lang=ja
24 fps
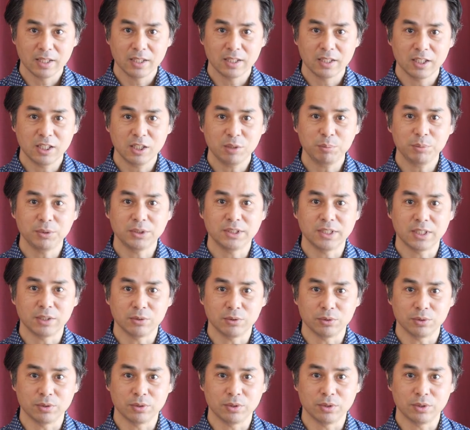吟味してい
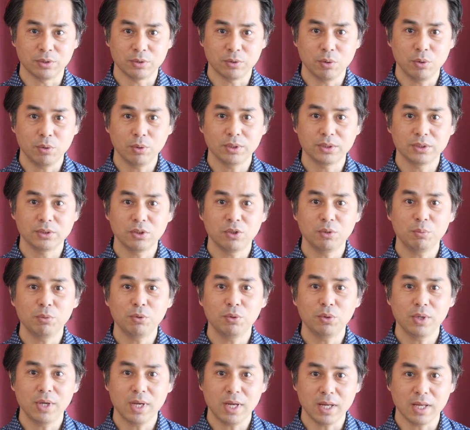くっていう行為そのも
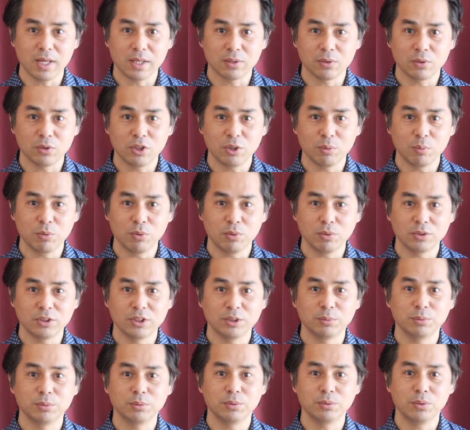のがとても
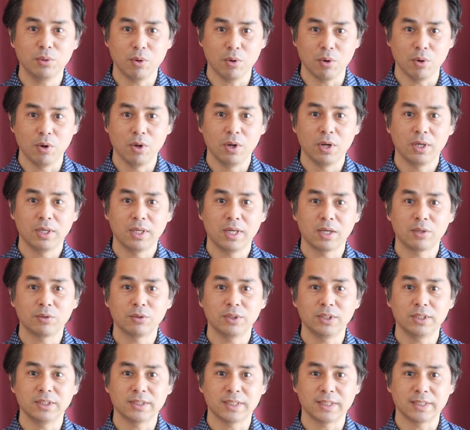自分を楽
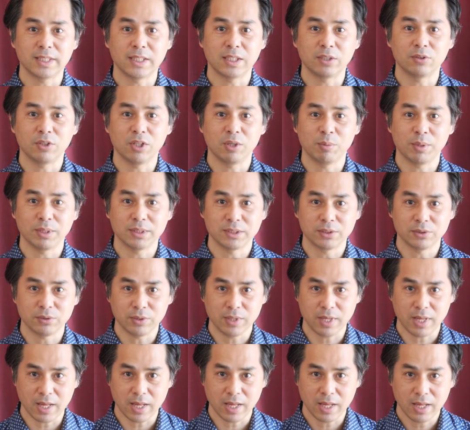にさせてくれますの
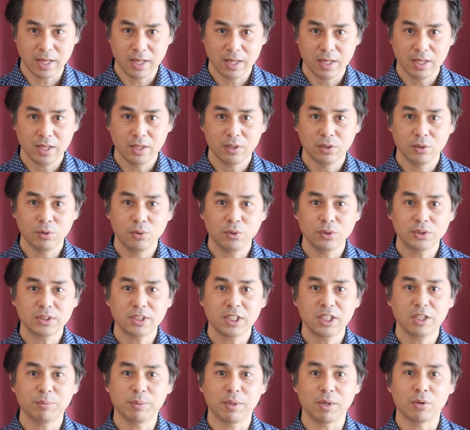でよろし
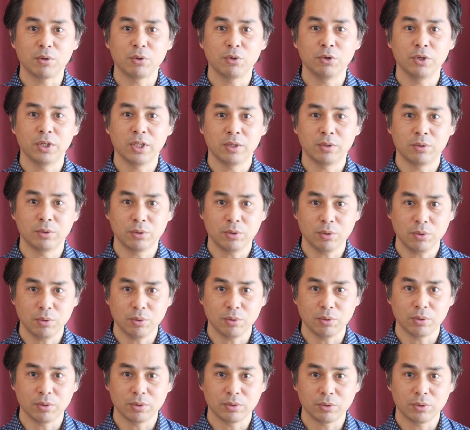ければこのようなことを
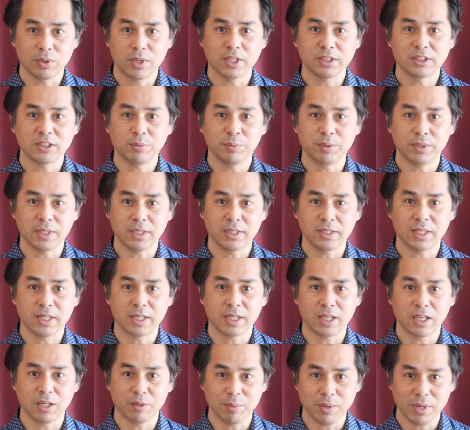トライしてみていただ
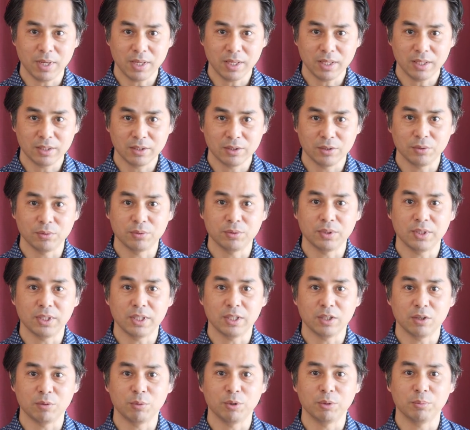ければというふうに
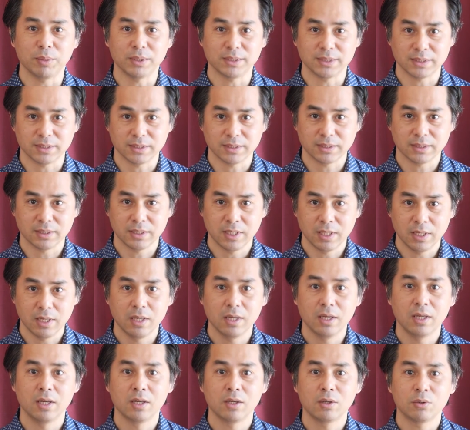思います
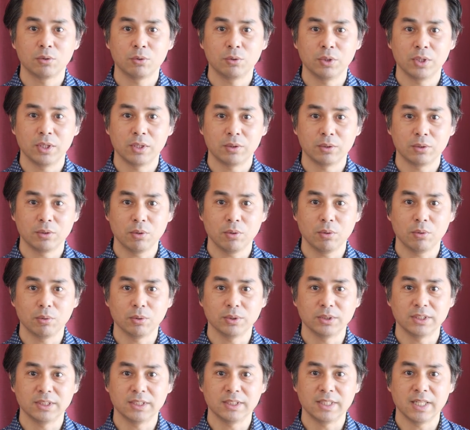このようなことをお
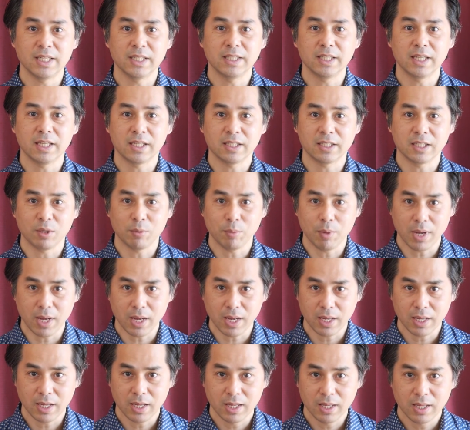知りになりたい方は
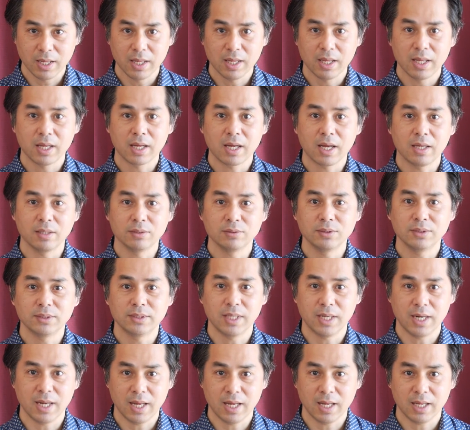
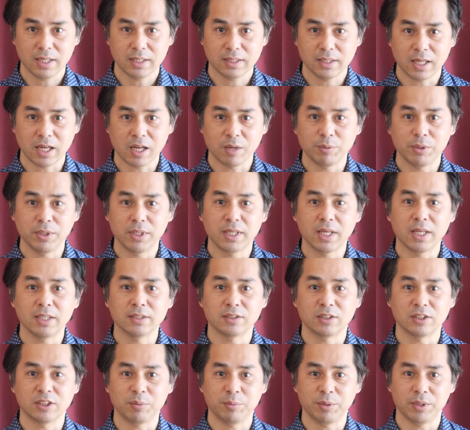カウンセラー高森を検
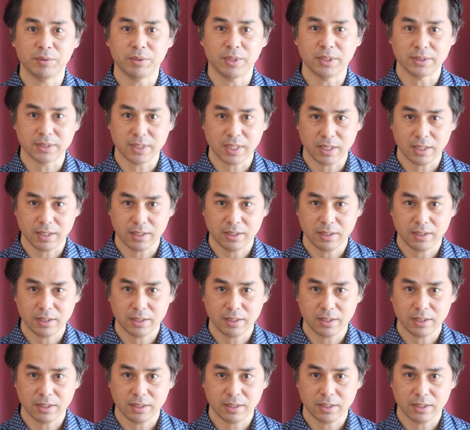索してみてください